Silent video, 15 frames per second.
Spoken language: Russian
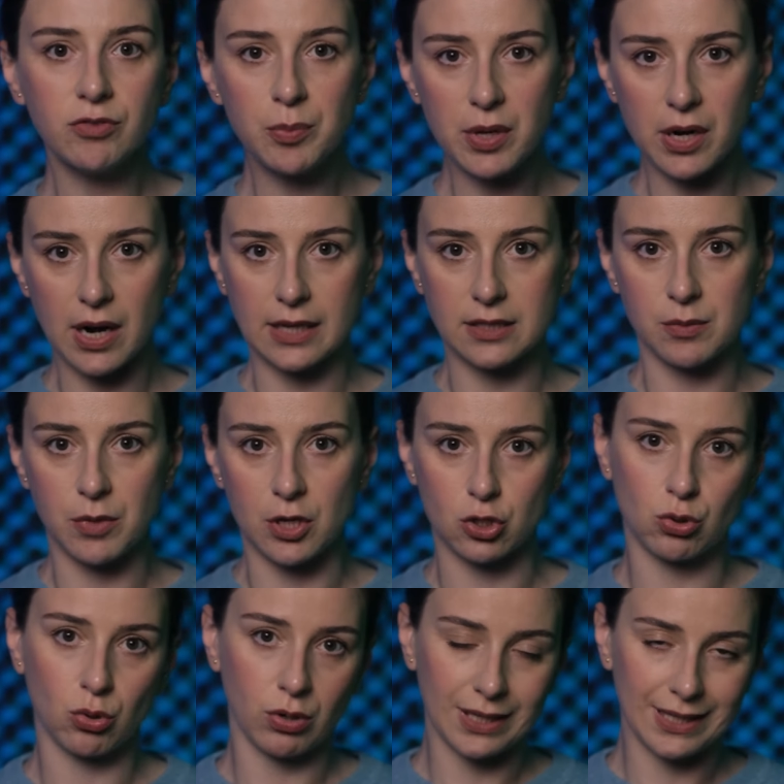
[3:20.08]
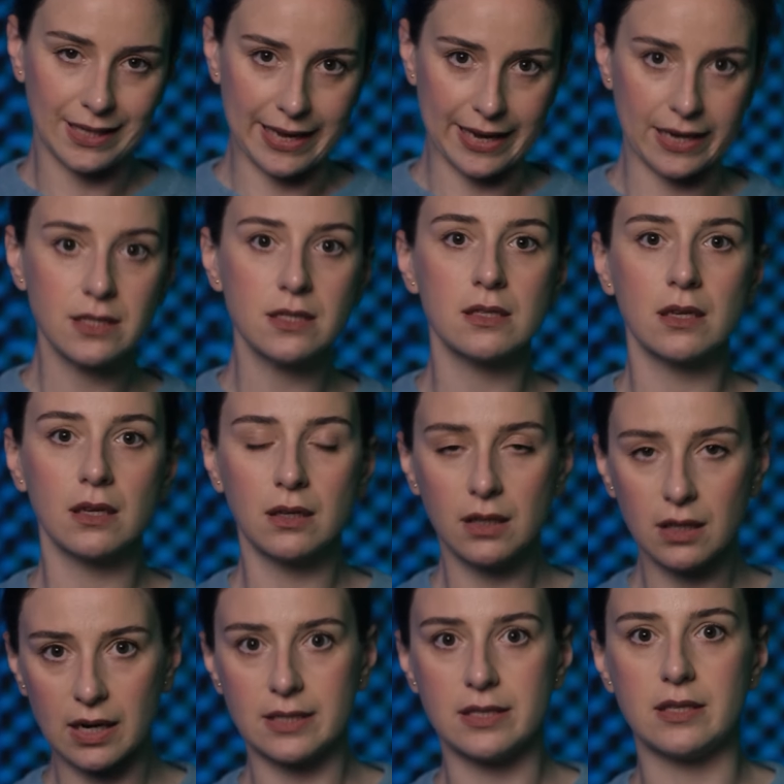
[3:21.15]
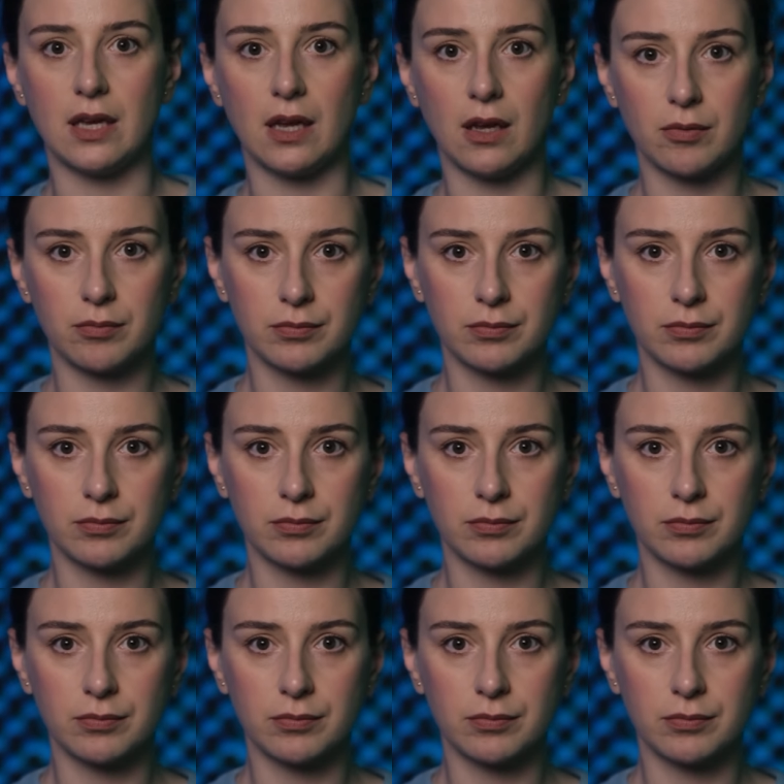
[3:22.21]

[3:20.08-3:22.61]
выбирать между ЕС и Россией.